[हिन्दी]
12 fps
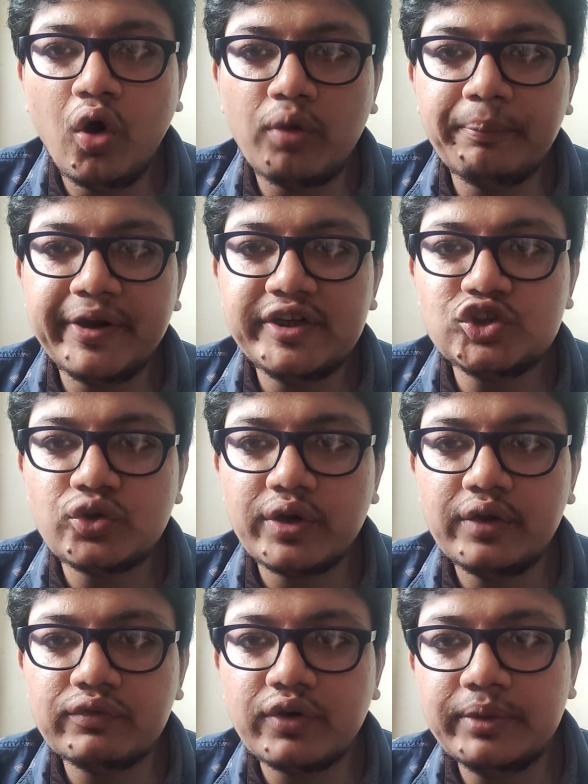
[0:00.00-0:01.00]
और मेरी जो
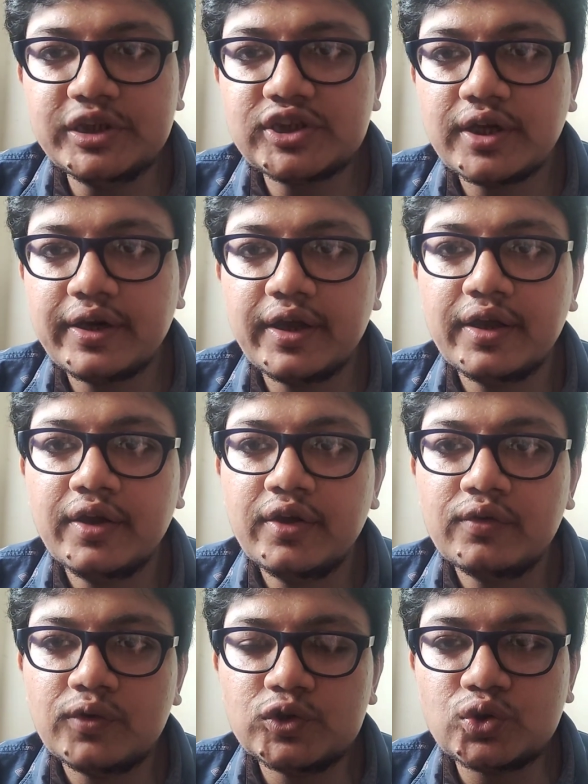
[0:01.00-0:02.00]
इन्फॉर्मेशन है
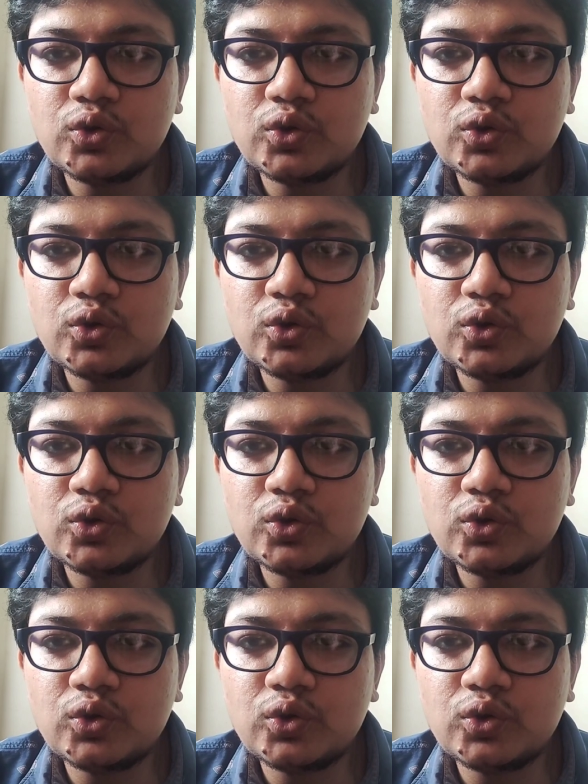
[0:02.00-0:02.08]
वो